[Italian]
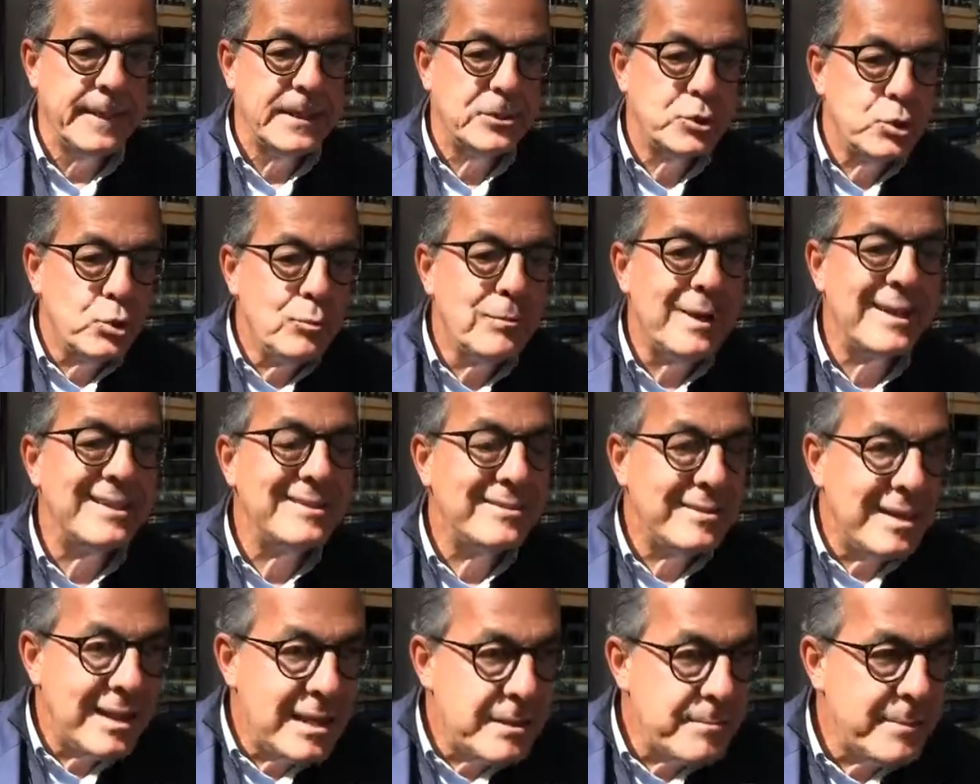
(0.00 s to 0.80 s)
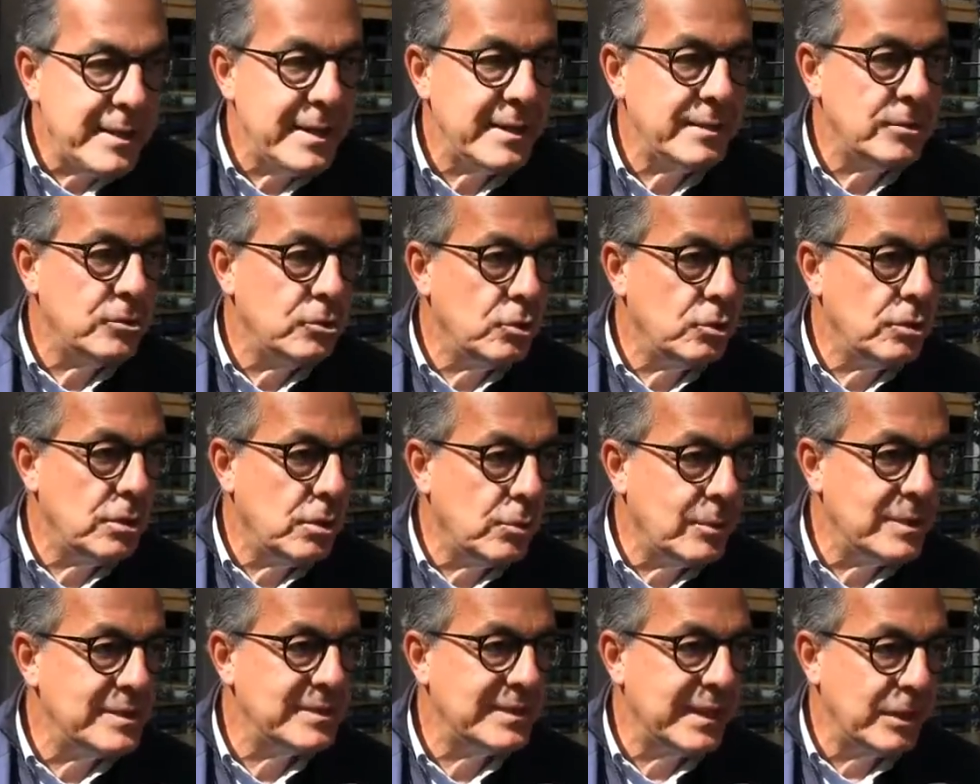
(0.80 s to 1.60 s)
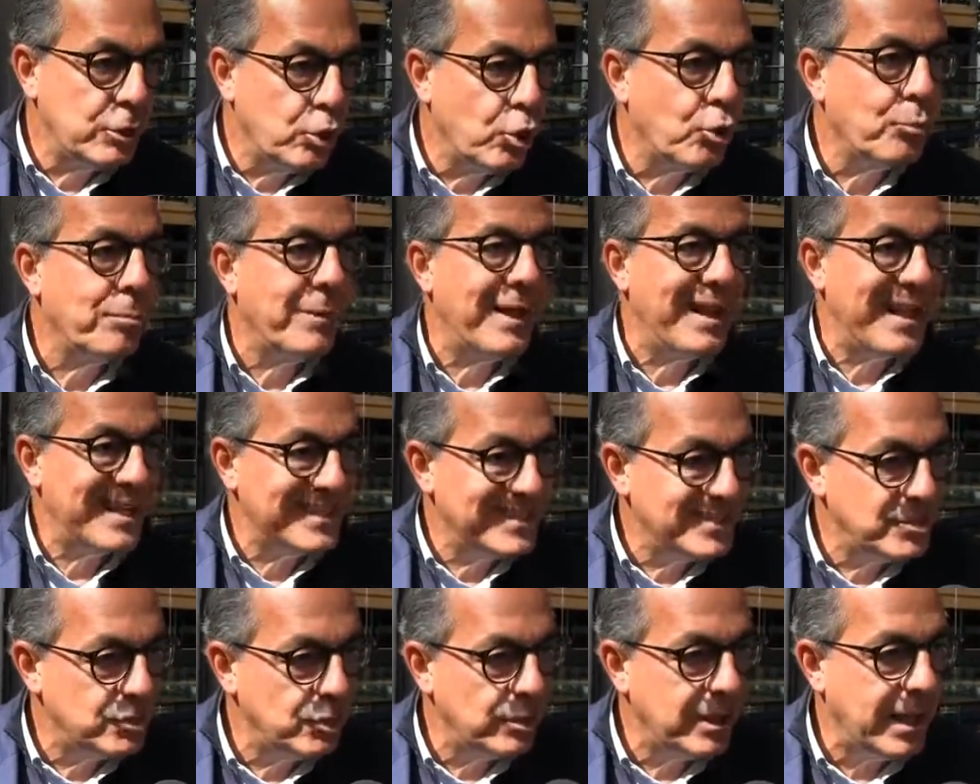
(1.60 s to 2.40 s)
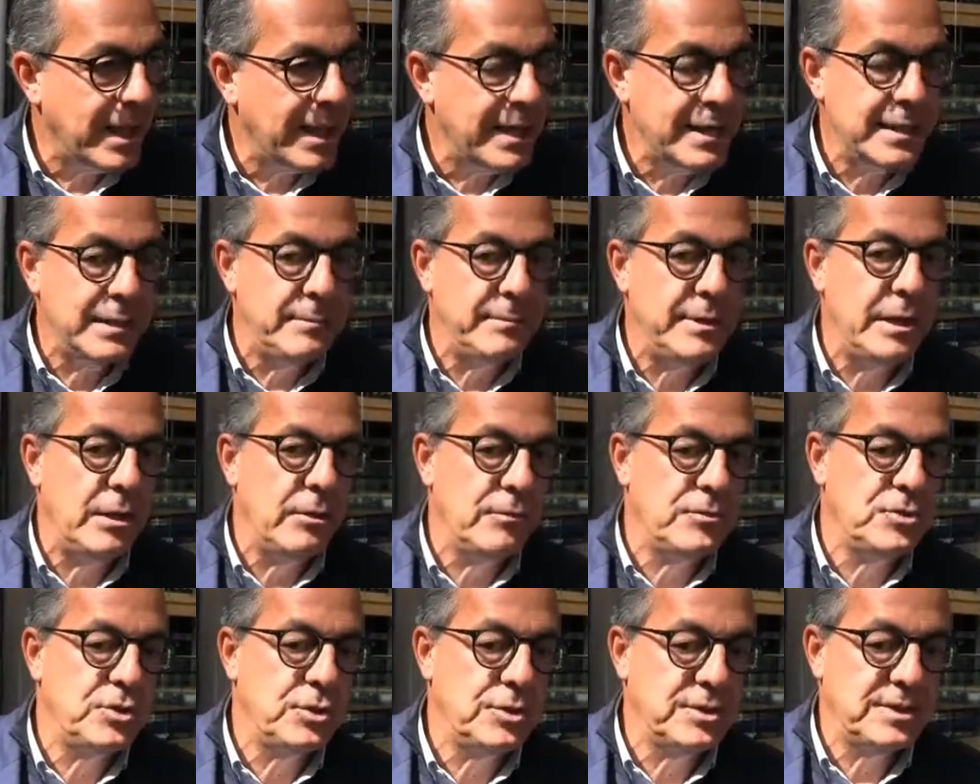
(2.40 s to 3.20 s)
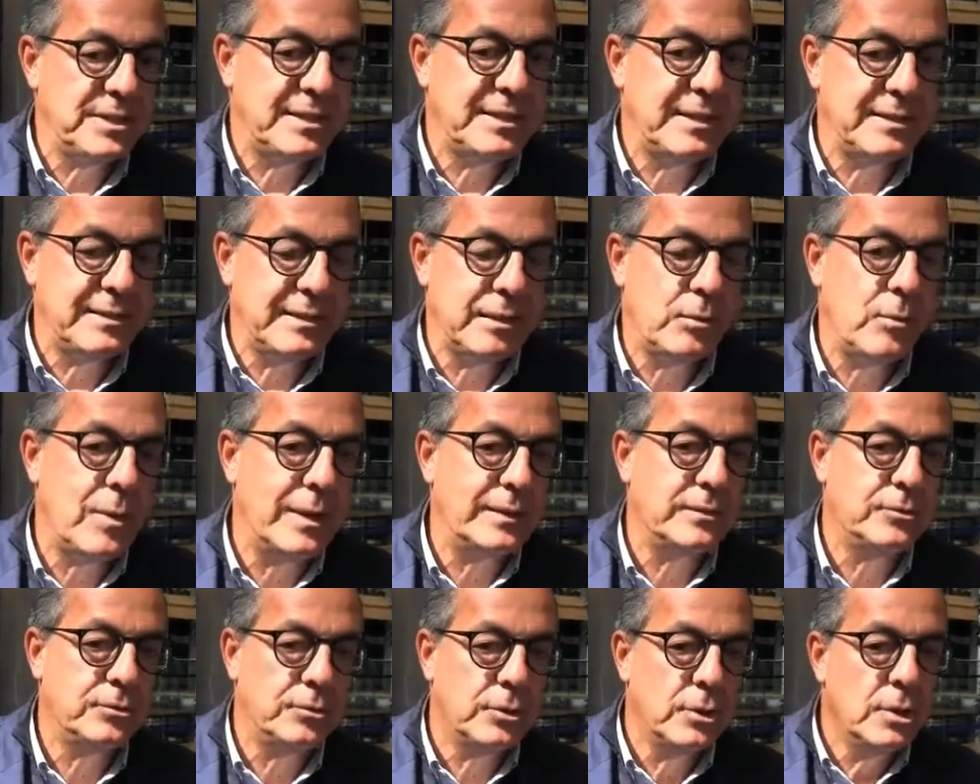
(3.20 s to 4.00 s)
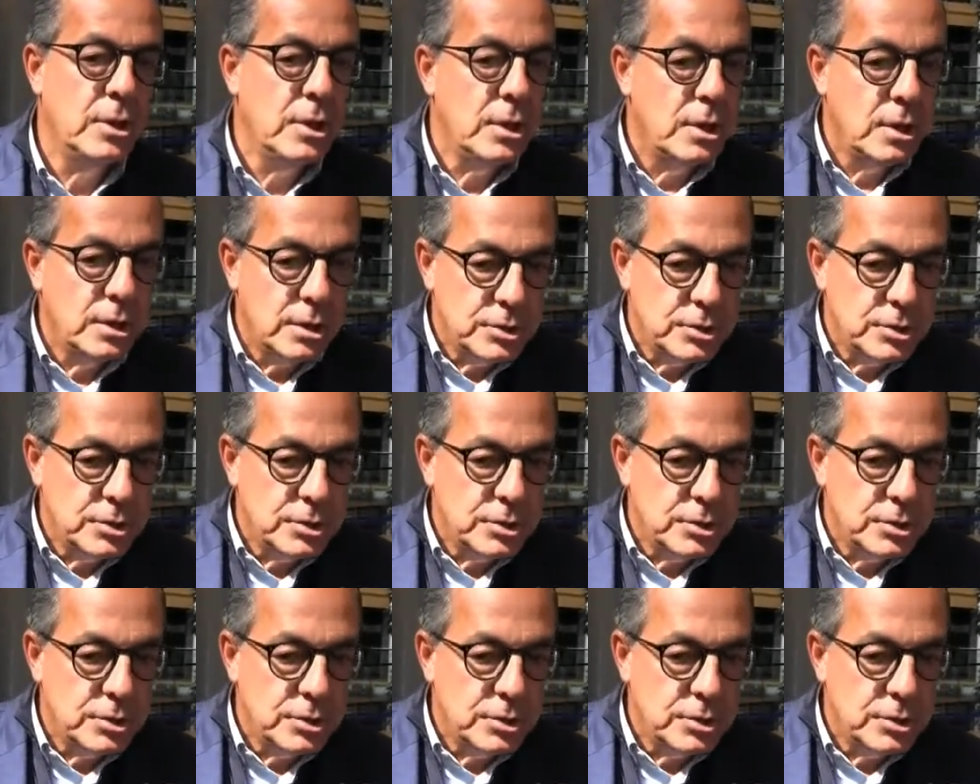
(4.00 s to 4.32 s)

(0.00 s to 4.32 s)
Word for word: sul mantenimento di questa norma nazionale del 1974.